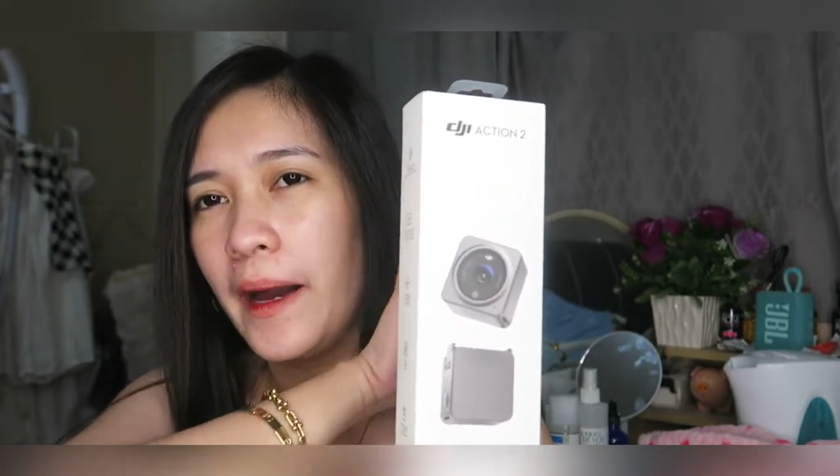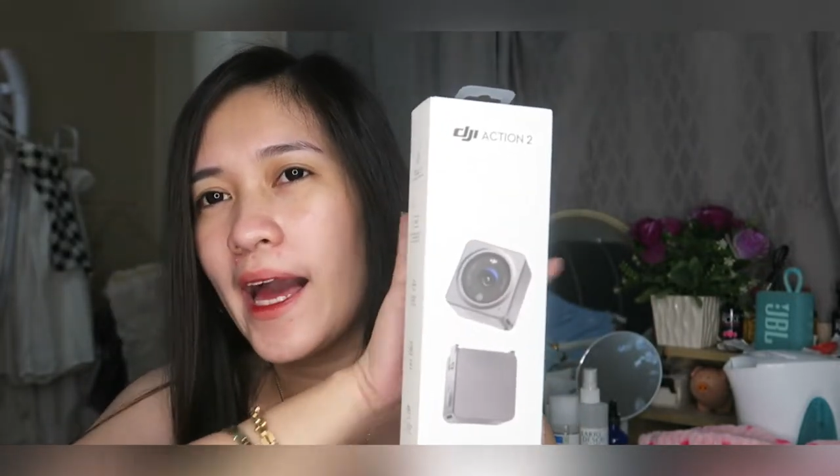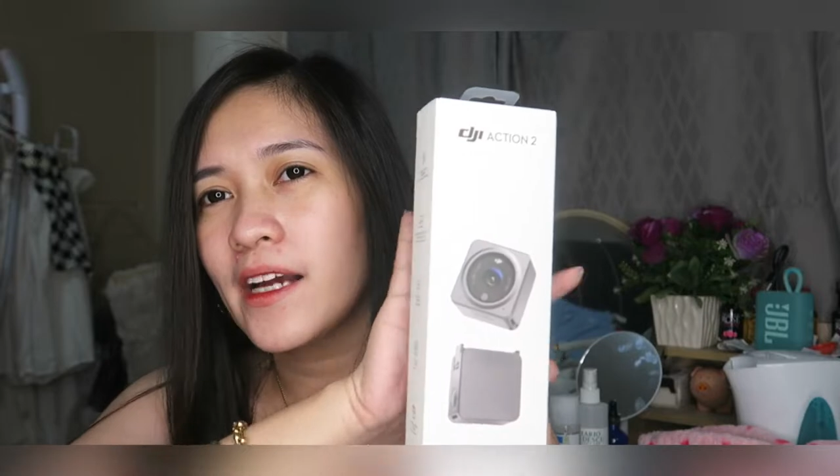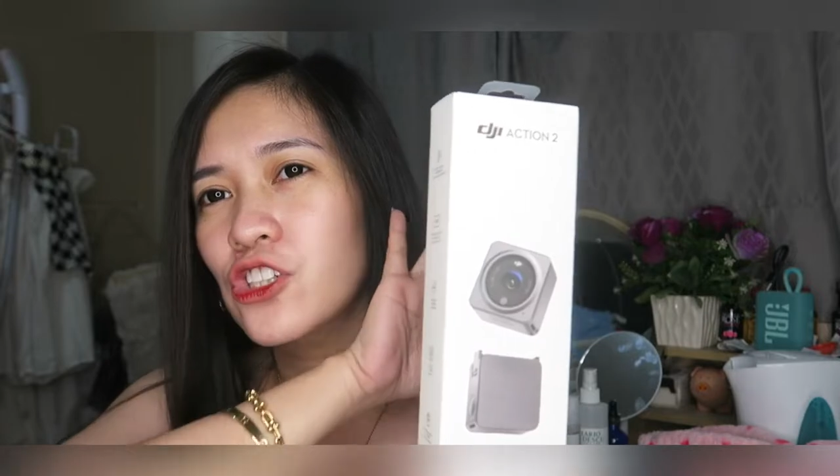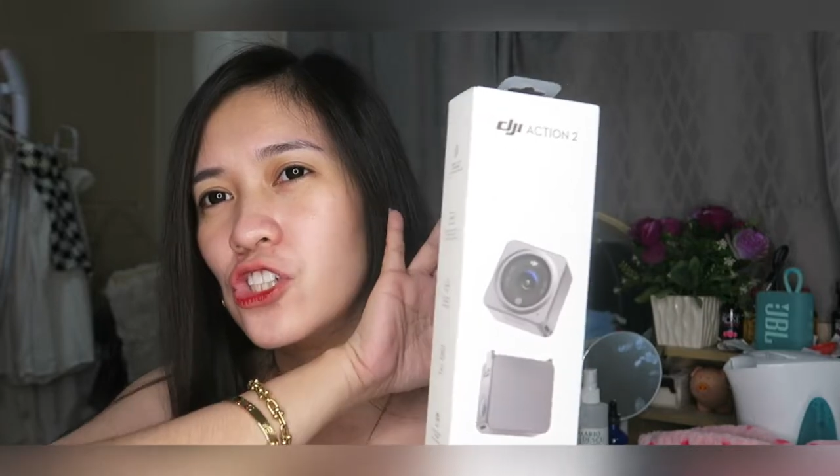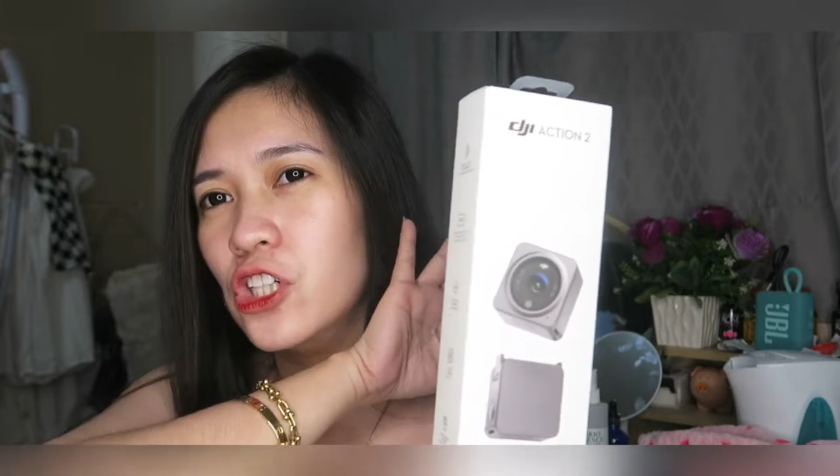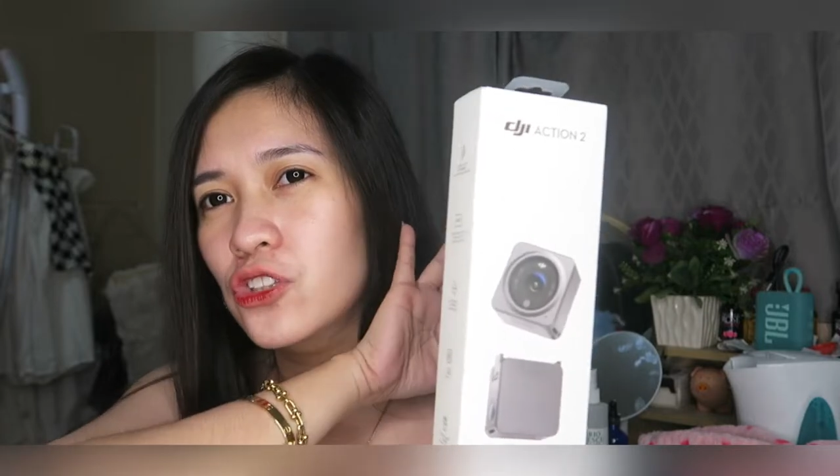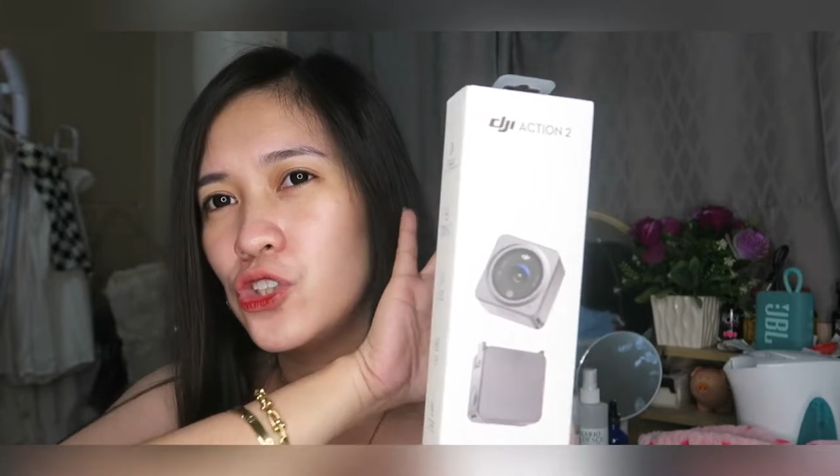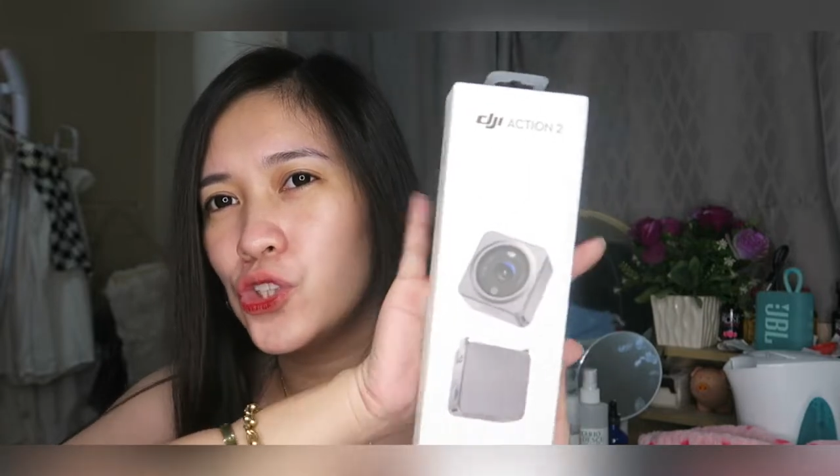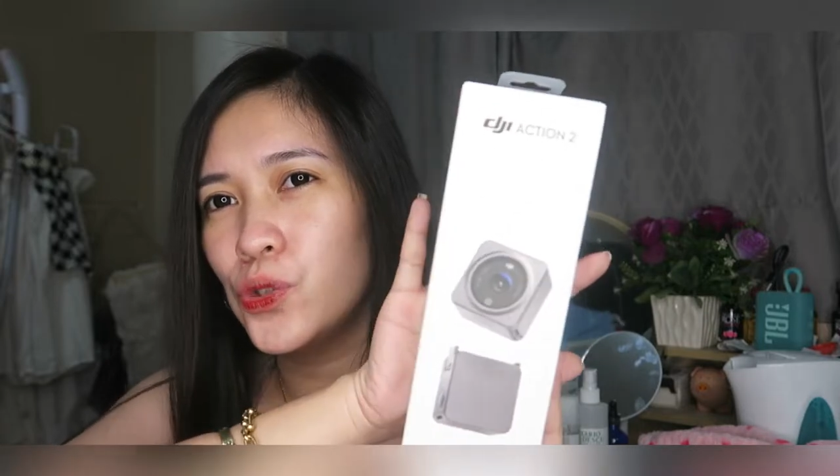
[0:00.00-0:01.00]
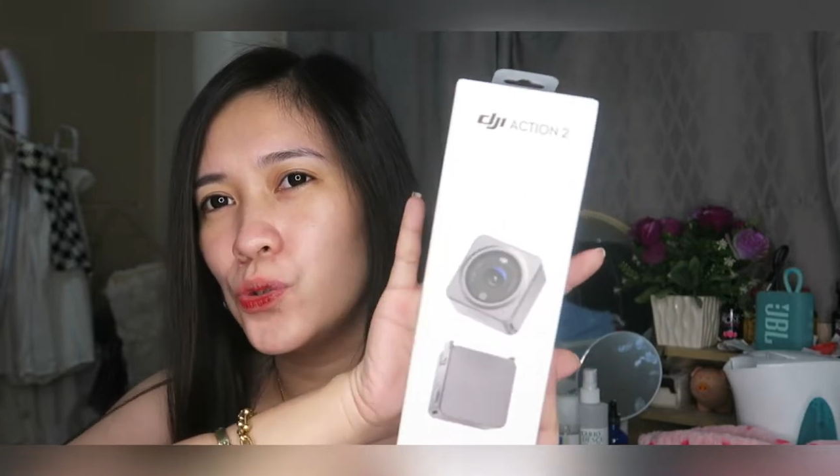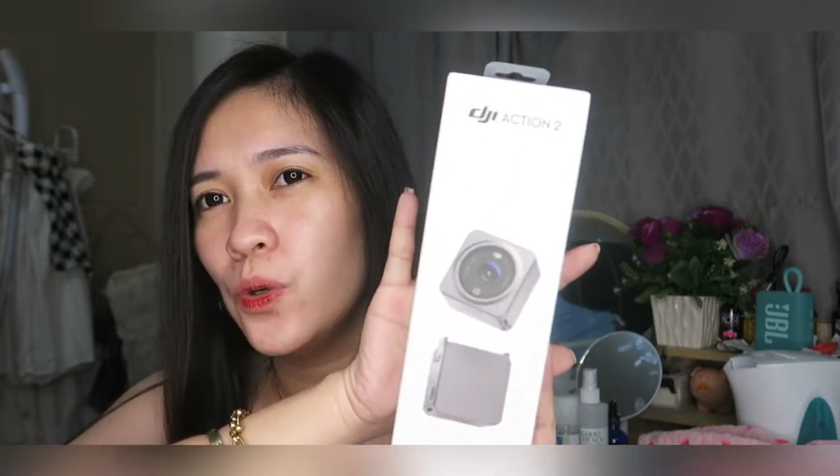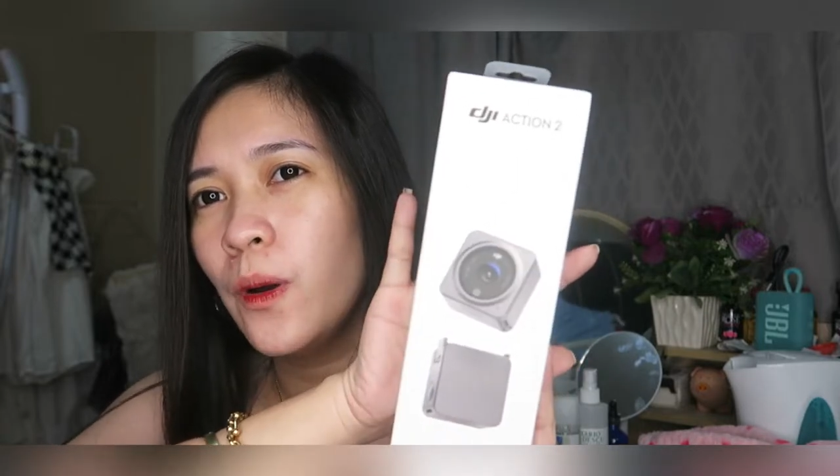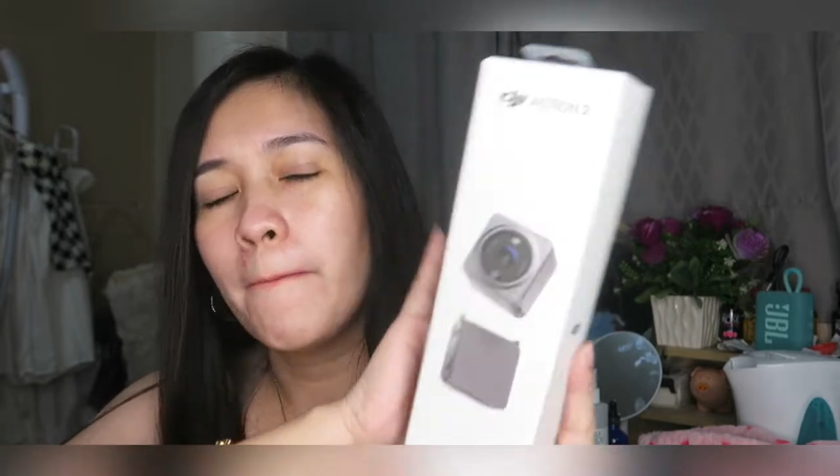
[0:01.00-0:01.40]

Action 2.